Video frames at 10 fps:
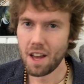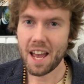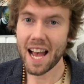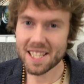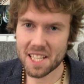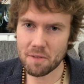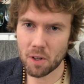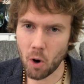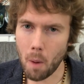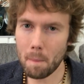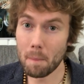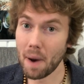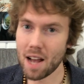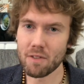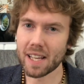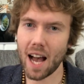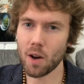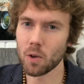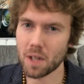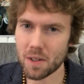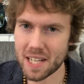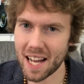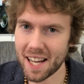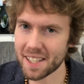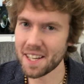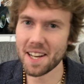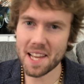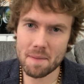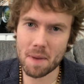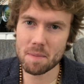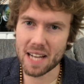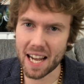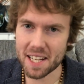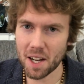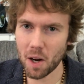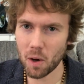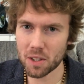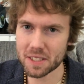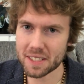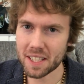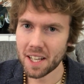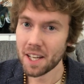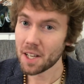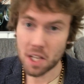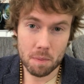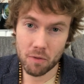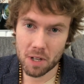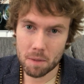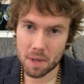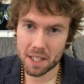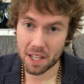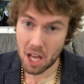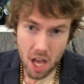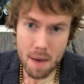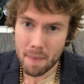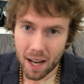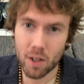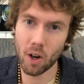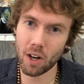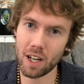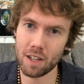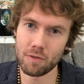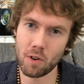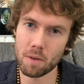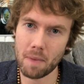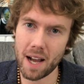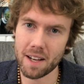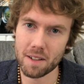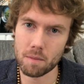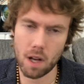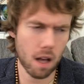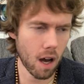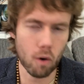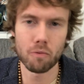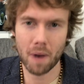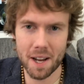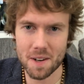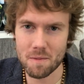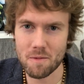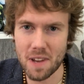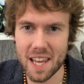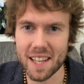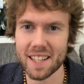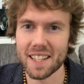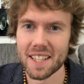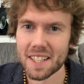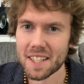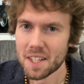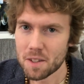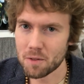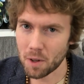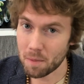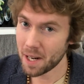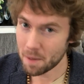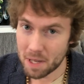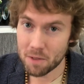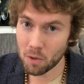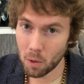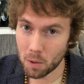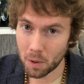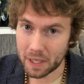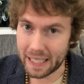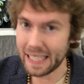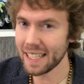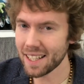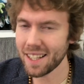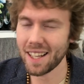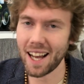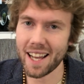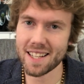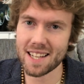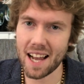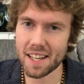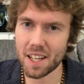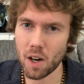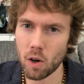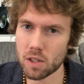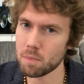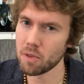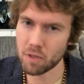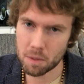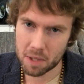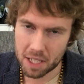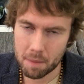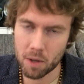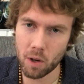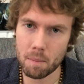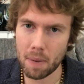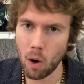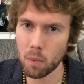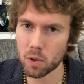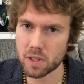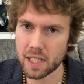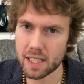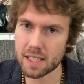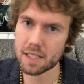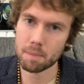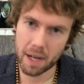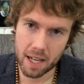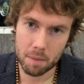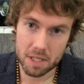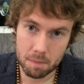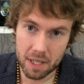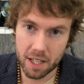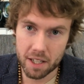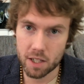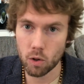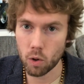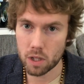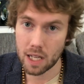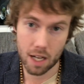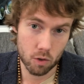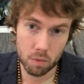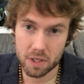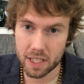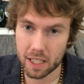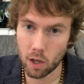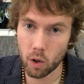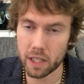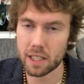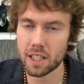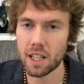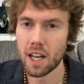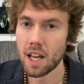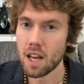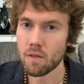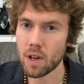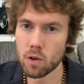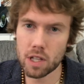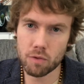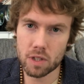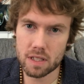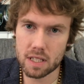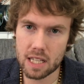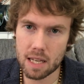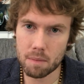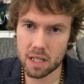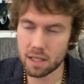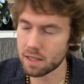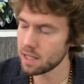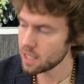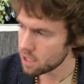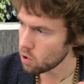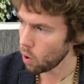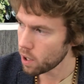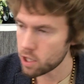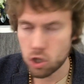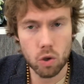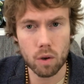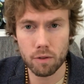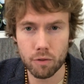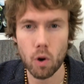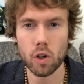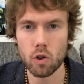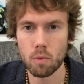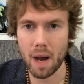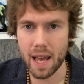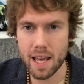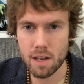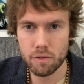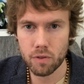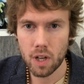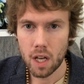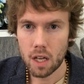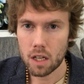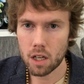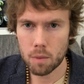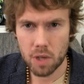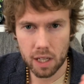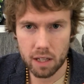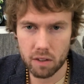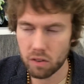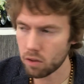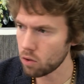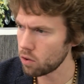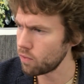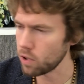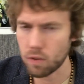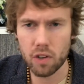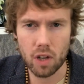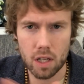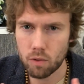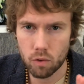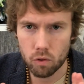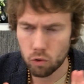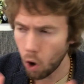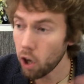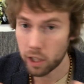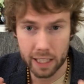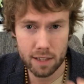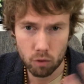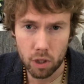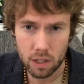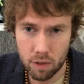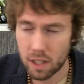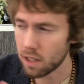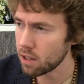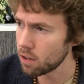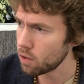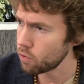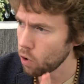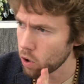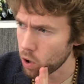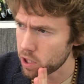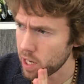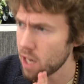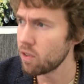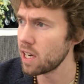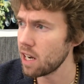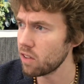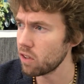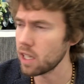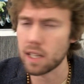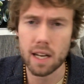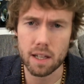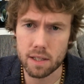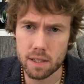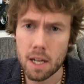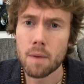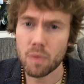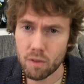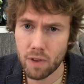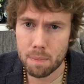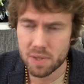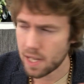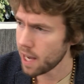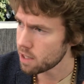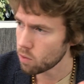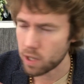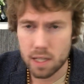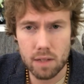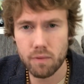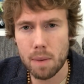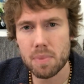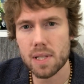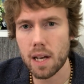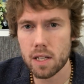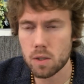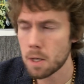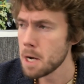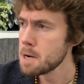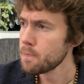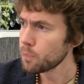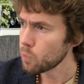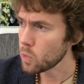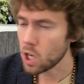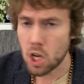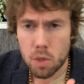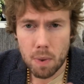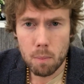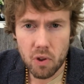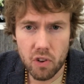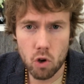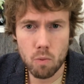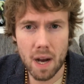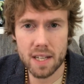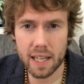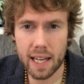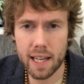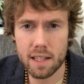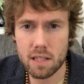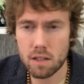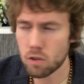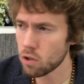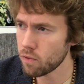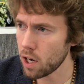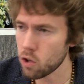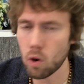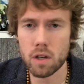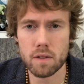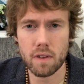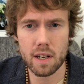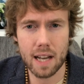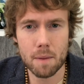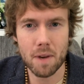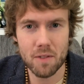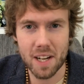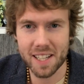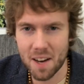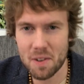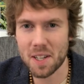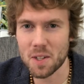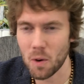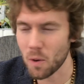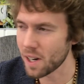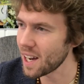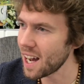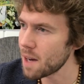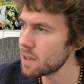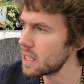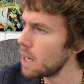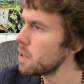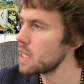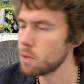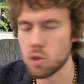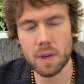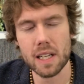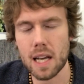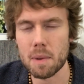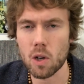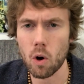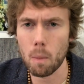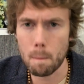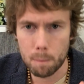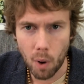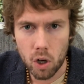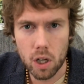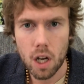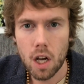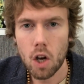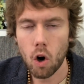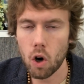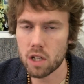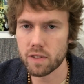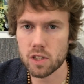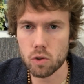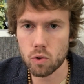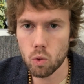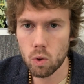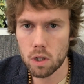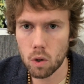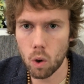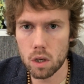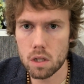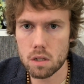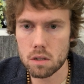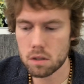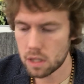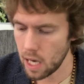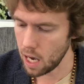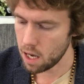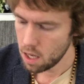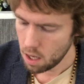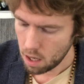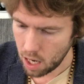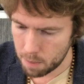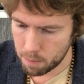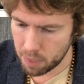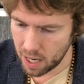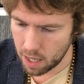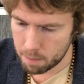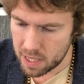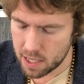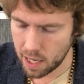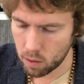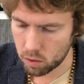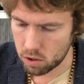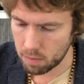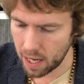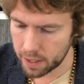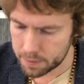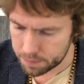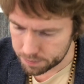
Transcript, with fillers: Herzlich willkommen bei Vegan und Autark Leben im Tiny House. Ich befinde mich immer noch von meinem, äh, auf meinem Weg von meiner Mietwohnung in ein Tiny House, befinde mich immer noch im Bauprozess. Mein Name ist Michael und ja, du bist hier genau richtig, wenn du dich für diese Themen interessierst. Heute schon Folge Nummer 11. Ähm, hier geht es, äh, ich, ich, weiß gar nicht, noch, jetzt noch nicht, wie ich die äh, Folge heute nenne. Wie nenne ich sie? Ich nenne es Webseite oder die Webseite. Ich bin ein bisschen überdreht, äh, weil ich heute seit langem mal wieder Kaffee getrunken habe, aber dementsprechend habe ich auch Bock, heute was zu tun und äh, ja, habe ein paar Mitteilungen zu machen.